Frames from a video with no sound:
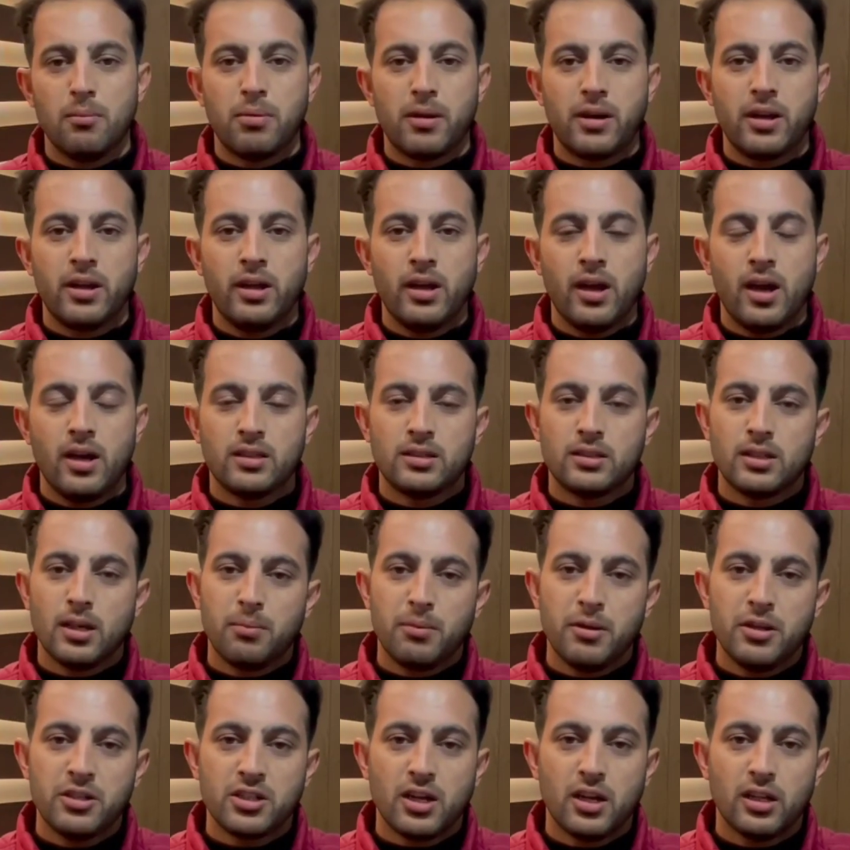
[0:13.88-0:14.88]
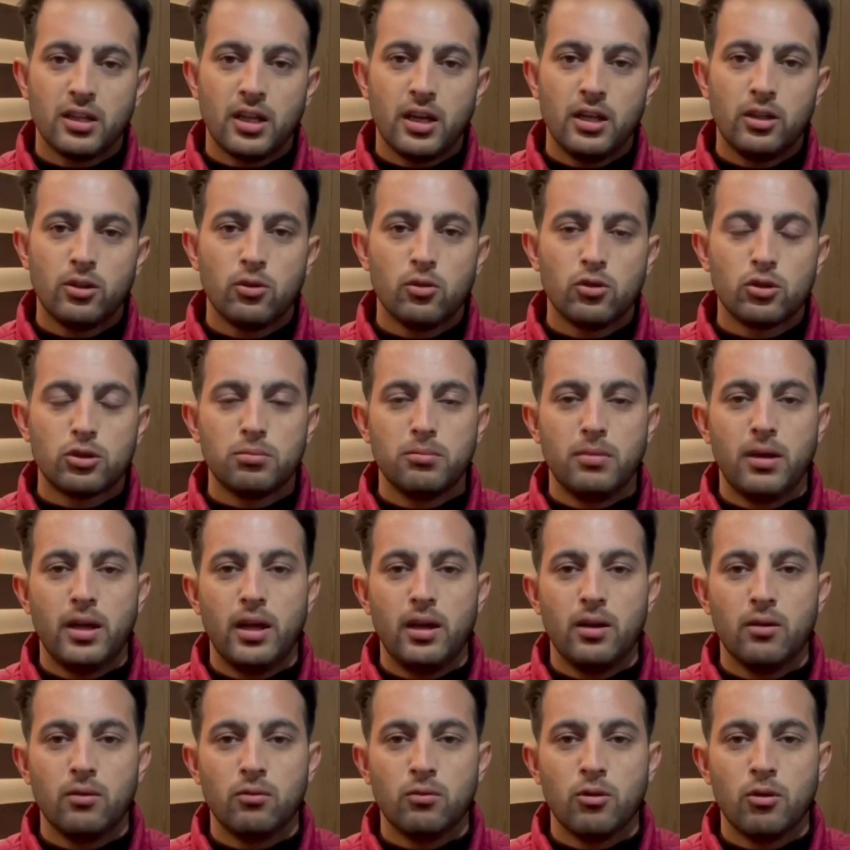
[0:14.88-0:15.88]
पर यह हादसा पेश आता है तो उसमें
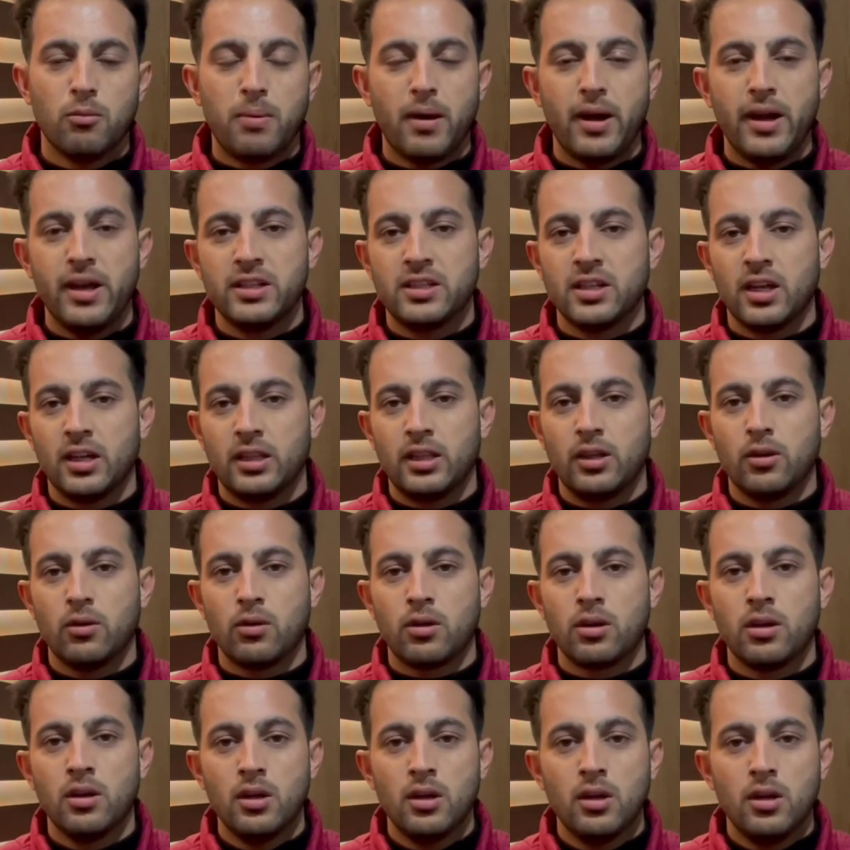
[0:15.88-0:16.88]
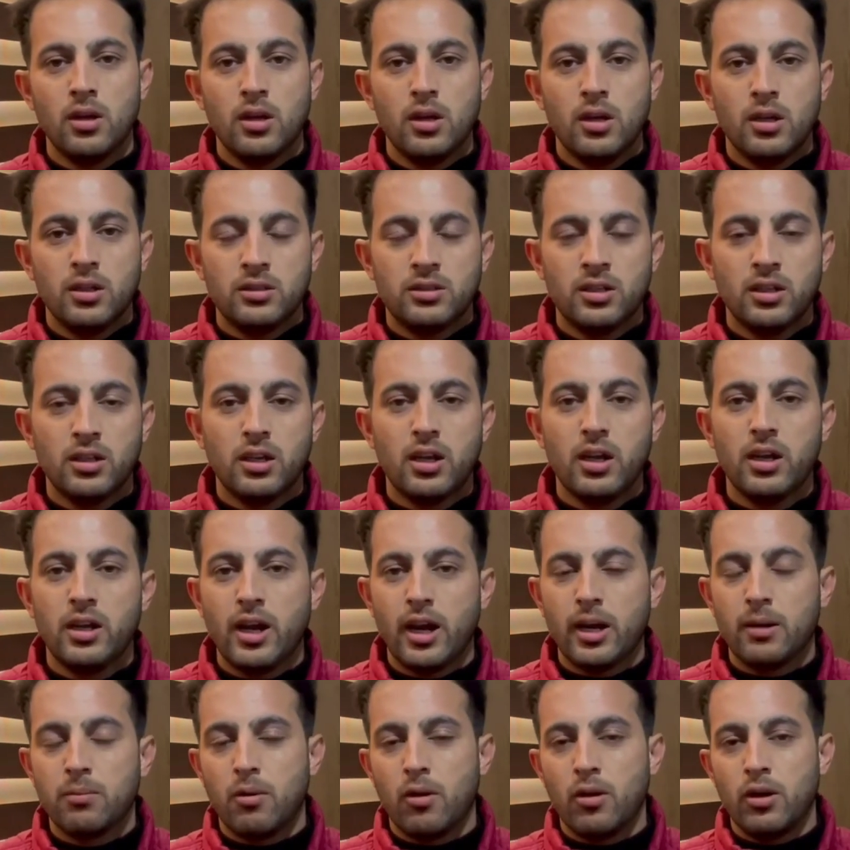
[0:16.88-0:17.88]
वो पाए जाते हैं और जिनकी
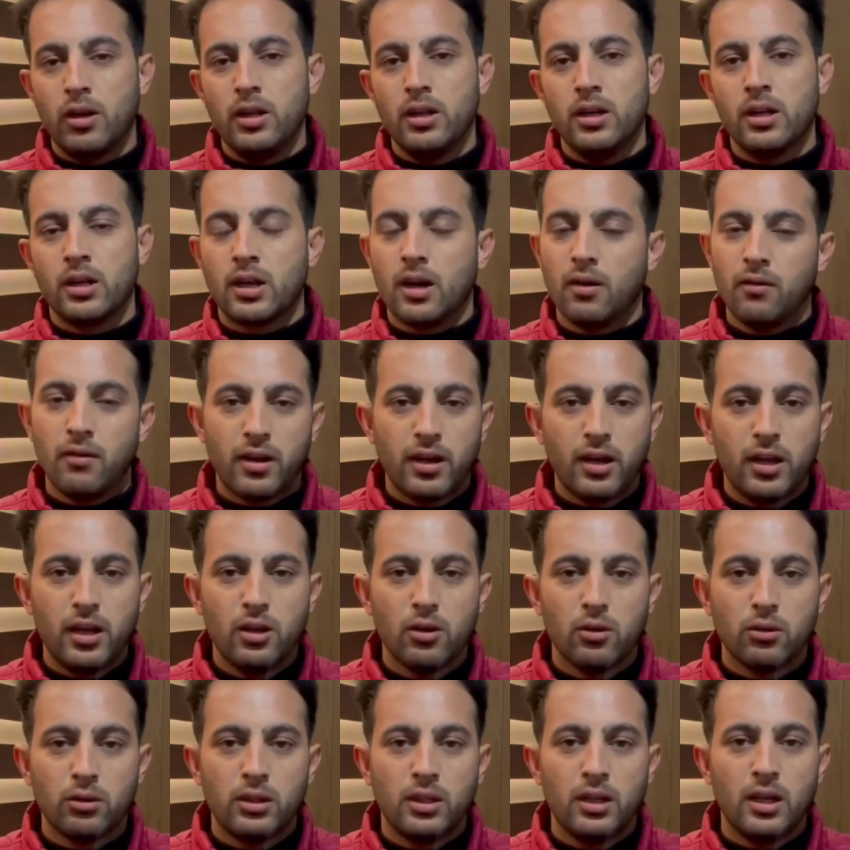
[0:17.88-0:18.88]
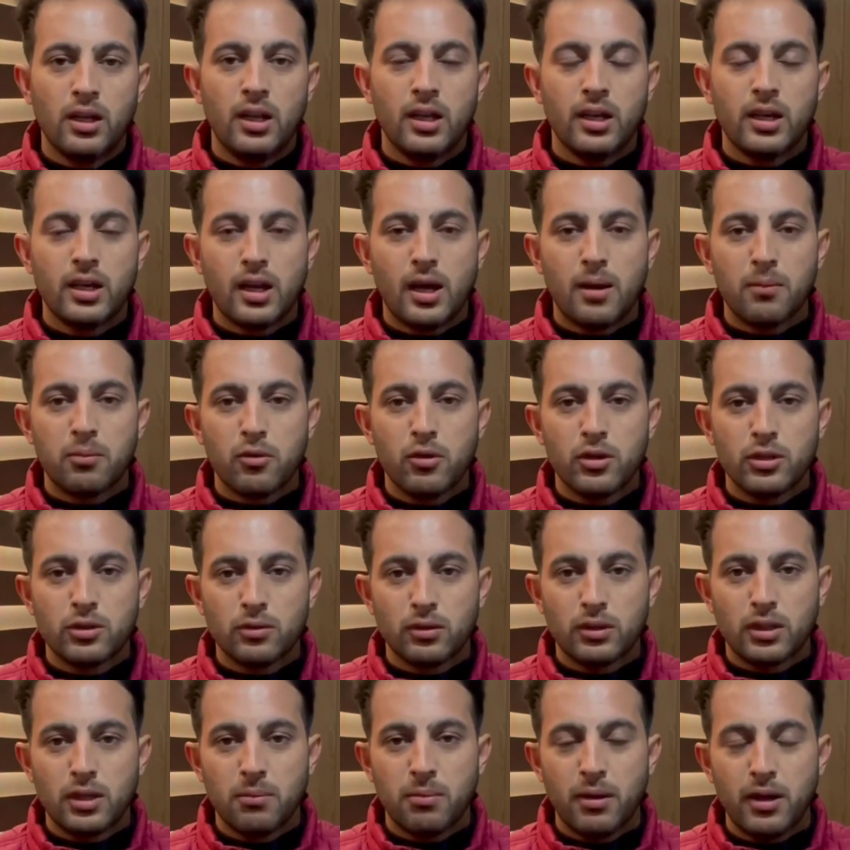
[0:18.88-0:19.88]
डेड बॉडी रिकवर नहीं होती है लेकिन आपको इस
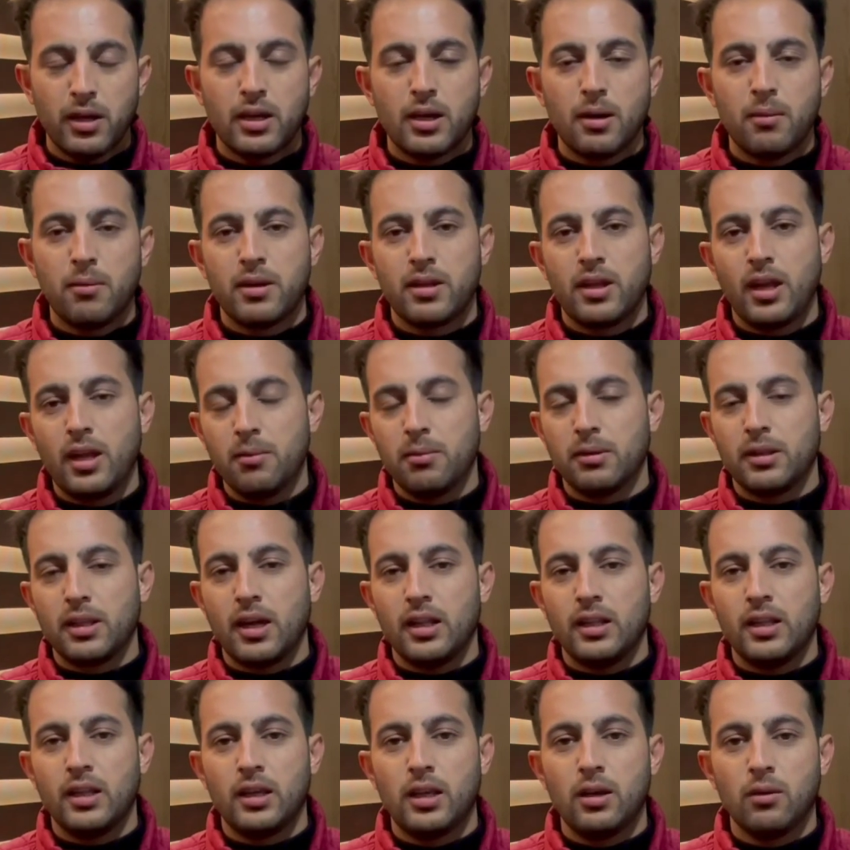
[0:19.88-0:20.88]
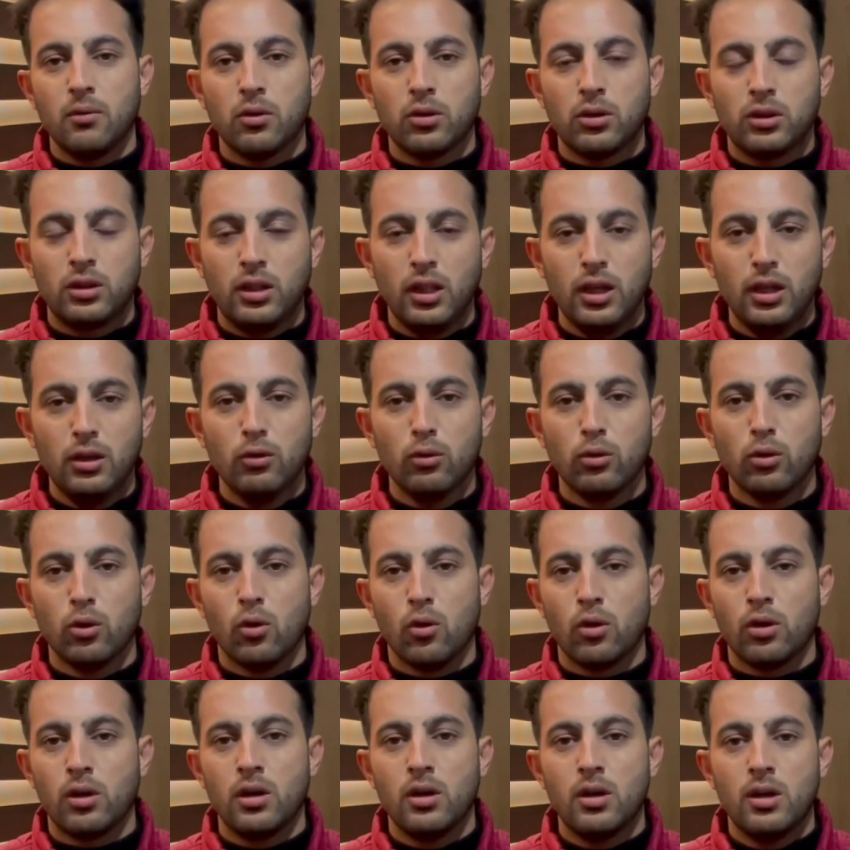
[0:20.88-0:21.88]
वक्त की बड़ी खबर यही बता दें कि वो तीनों
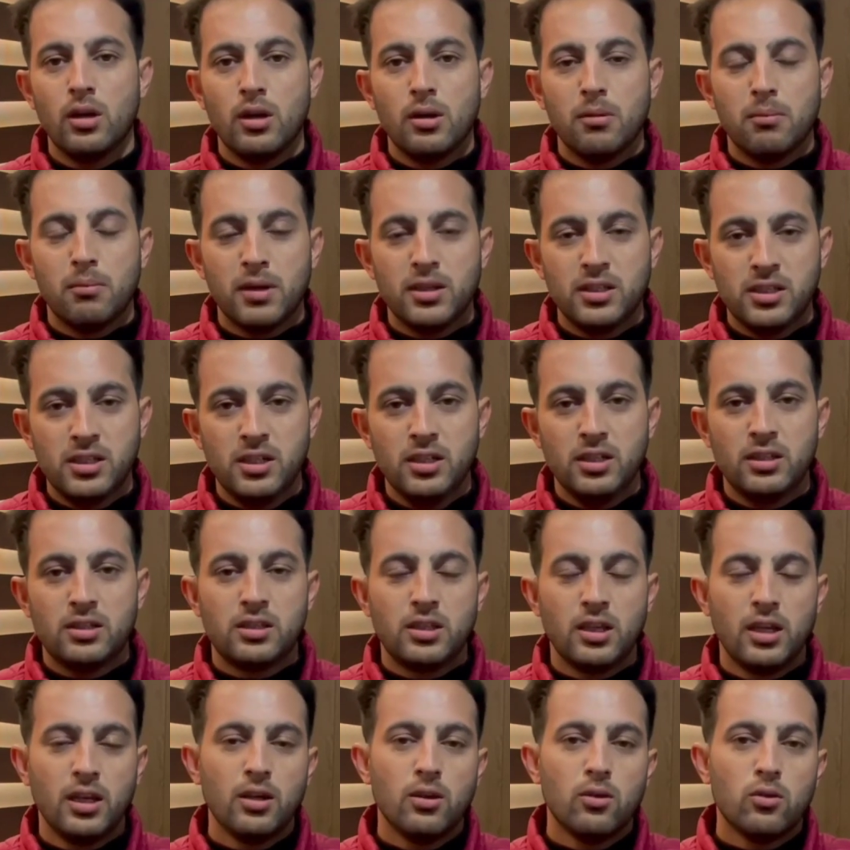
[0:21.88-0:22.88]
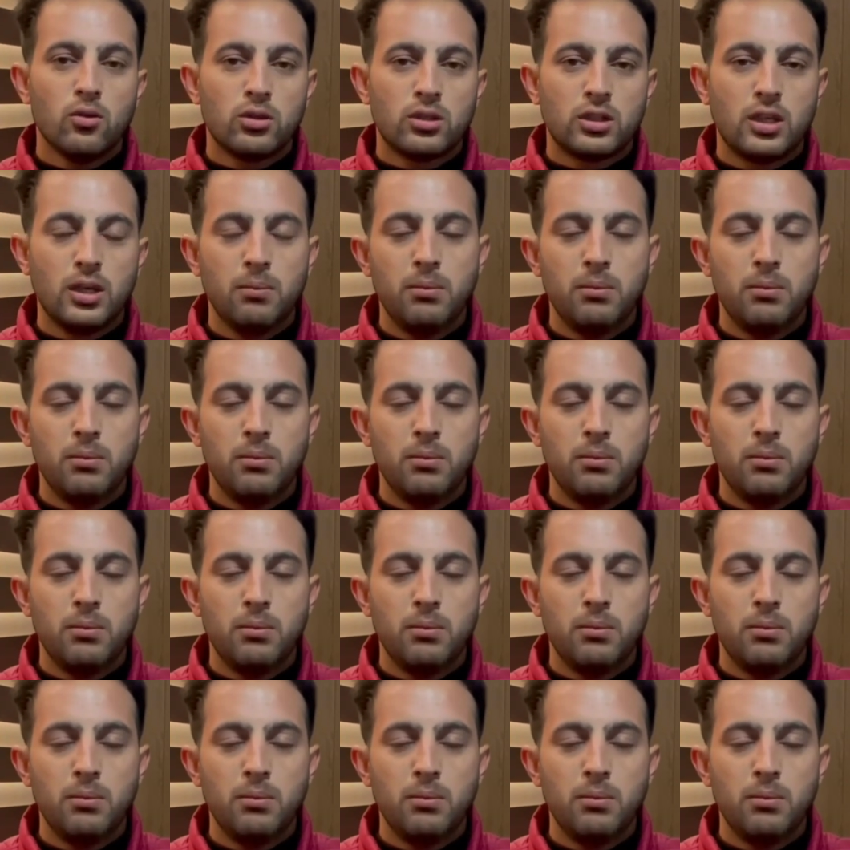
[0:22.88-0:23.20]
लोग मंजीत सिंह उसकी